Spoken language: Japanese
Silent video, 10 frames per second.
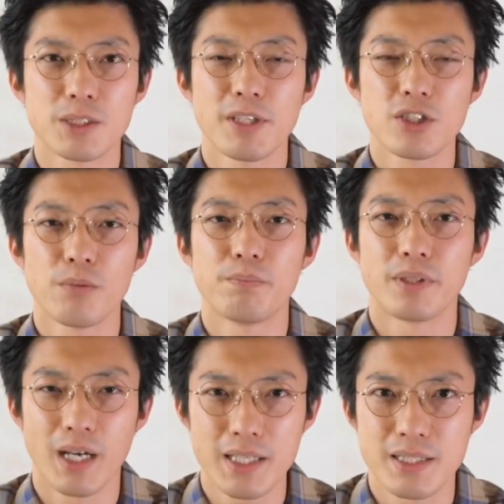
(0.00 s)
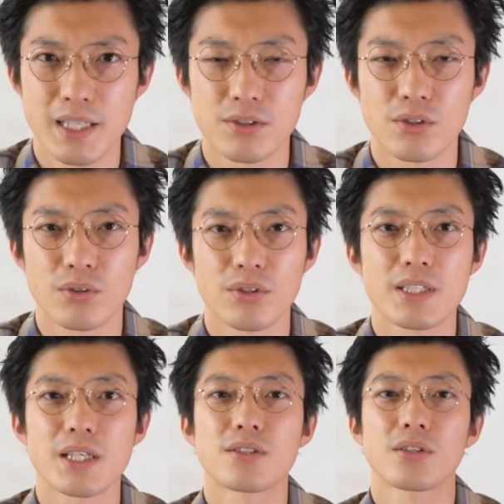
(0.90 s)
すめショップはっせんということで
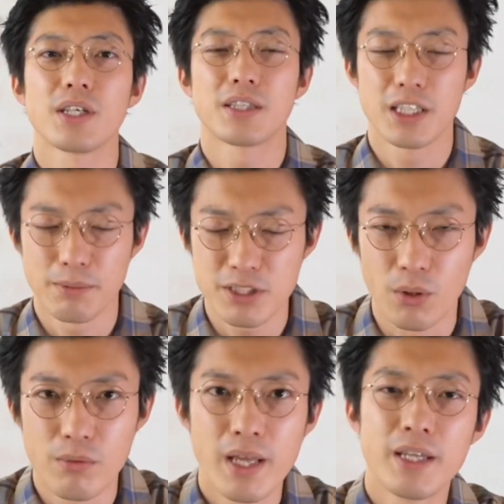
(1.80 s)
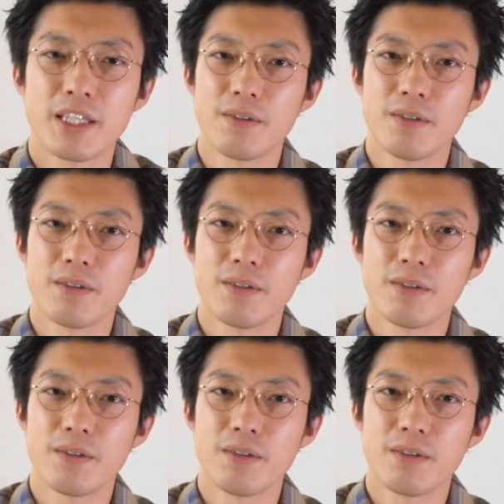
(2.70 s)
早速やっていきましょう。